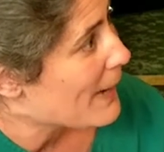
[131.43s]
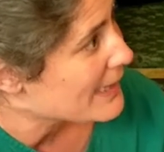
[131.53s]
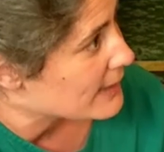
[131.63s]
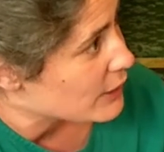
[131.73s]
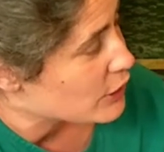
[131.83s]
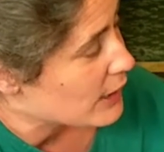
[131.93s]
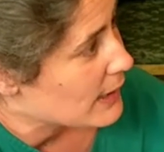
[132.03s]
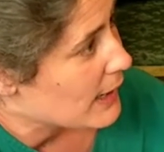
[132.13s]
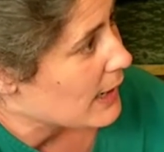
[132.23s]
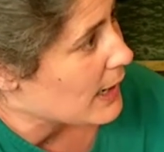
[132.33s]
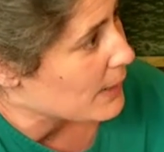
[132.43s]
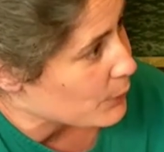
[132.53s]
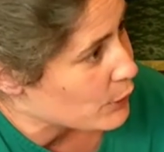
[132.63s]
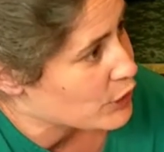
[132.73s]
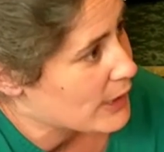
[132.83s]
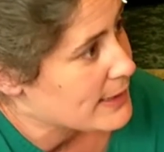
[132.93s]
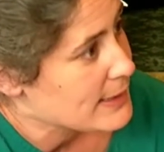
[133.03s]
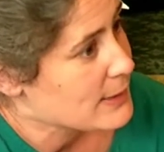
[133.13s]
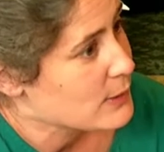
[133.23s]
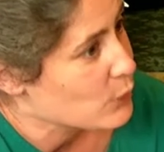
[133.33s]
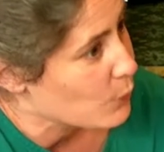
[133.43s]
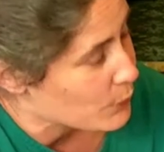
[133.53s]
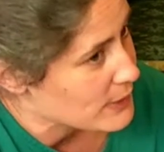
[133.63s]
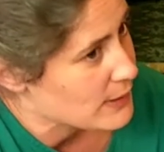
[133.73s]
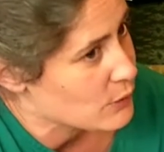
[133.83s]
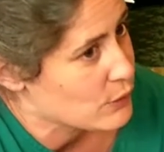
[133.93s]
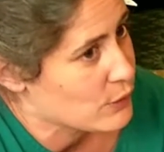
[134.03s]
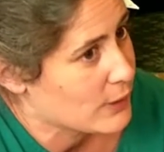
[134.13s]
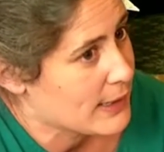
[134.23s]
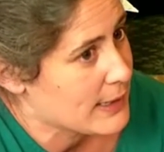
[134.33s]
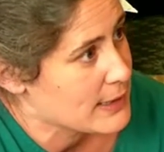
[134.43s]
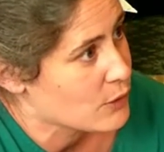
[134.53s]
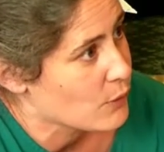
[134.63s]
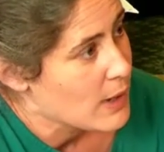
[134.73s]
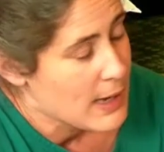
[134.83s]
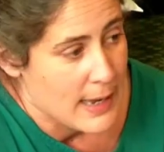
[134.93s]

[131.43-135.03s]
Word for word: partager un projet, son processus de création,